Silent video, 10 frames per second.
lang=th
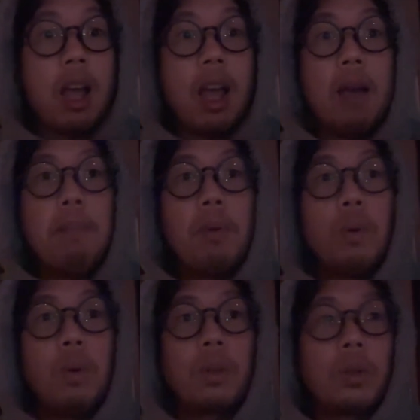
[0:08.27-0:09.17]
ห้าโมง
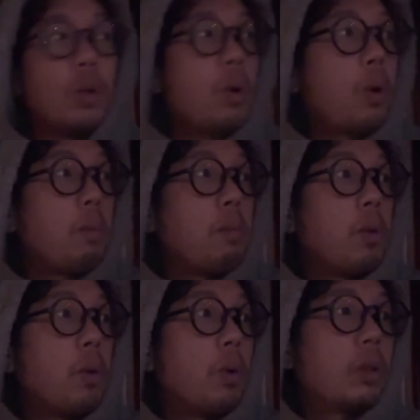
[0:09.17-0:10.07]
หกโม
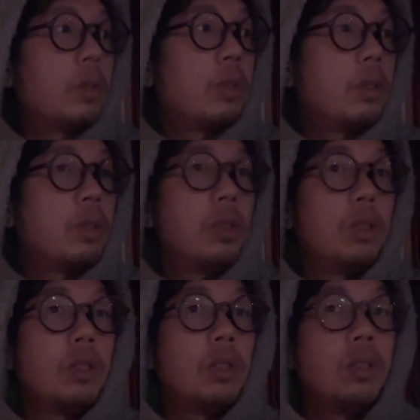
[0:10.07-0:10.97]
ง
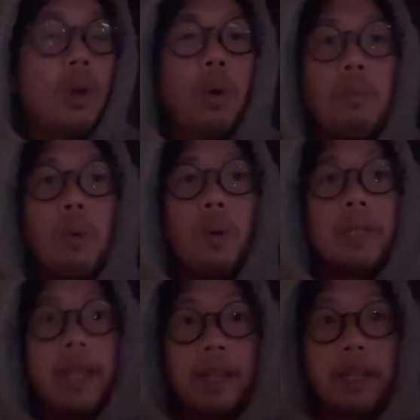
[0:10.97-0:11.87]
หกโมง
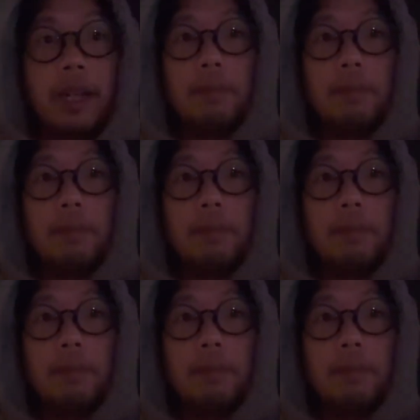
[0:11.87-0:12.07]
เย็นครับ